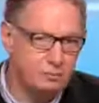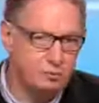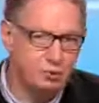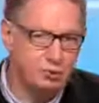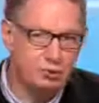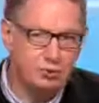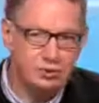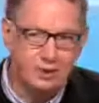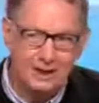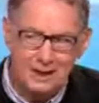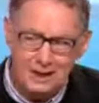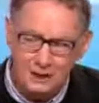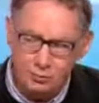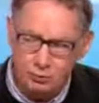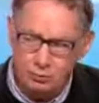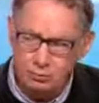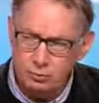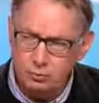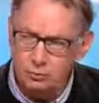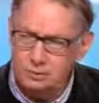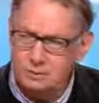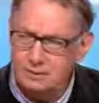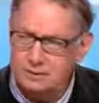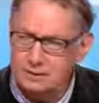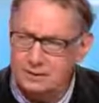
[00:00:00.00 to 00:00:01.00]
de très
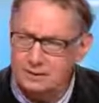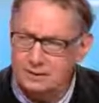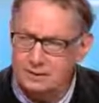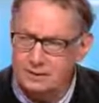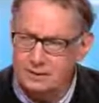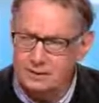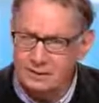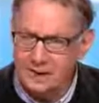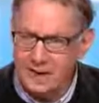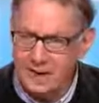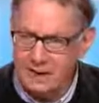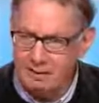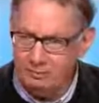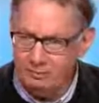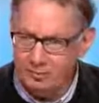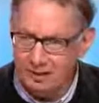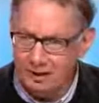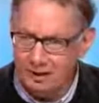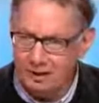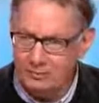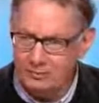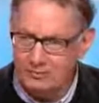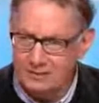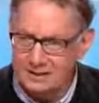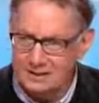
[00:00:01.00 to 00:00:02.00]
nombreuses années
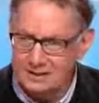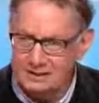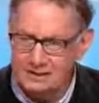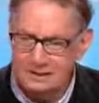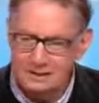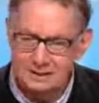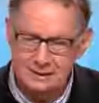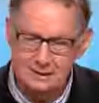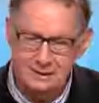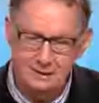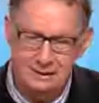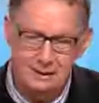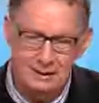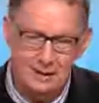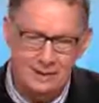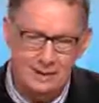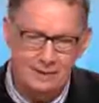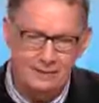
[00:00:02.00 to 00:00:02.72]
après le vaccin